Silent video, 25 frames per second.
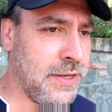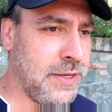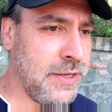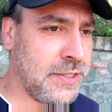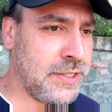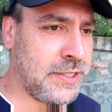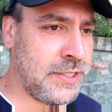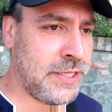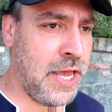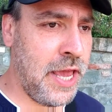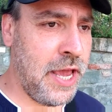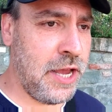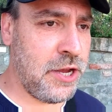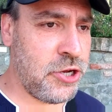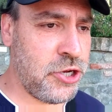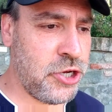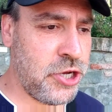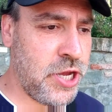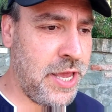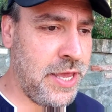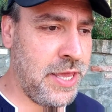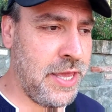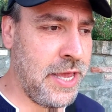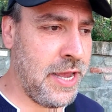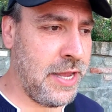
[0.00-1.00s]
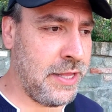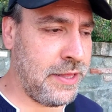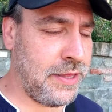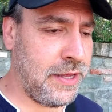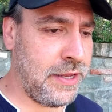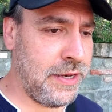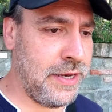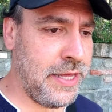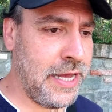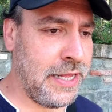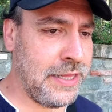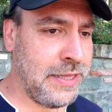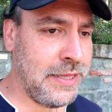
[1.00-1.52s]
Se scegliete
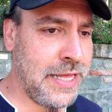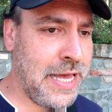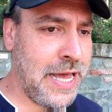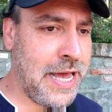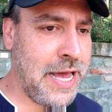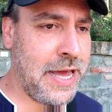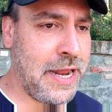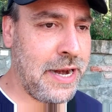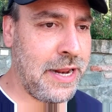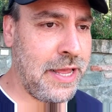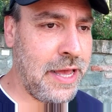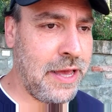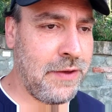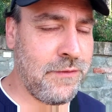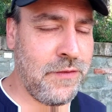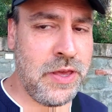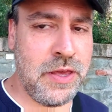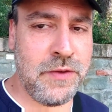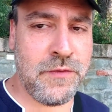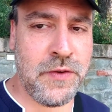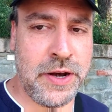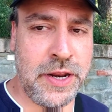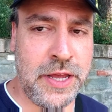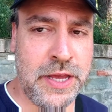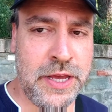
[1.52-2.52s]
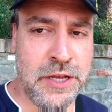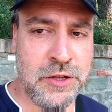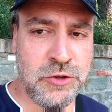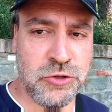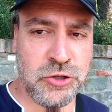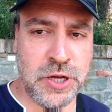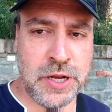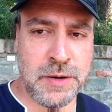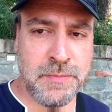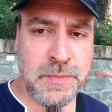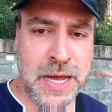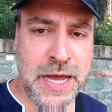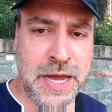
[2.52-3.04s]
di andare a vivere in
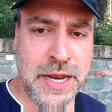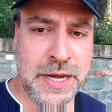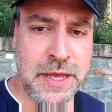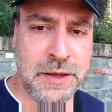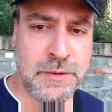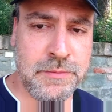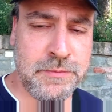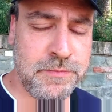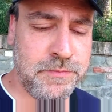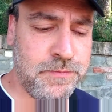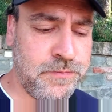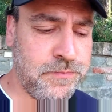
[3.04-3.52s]
Germania,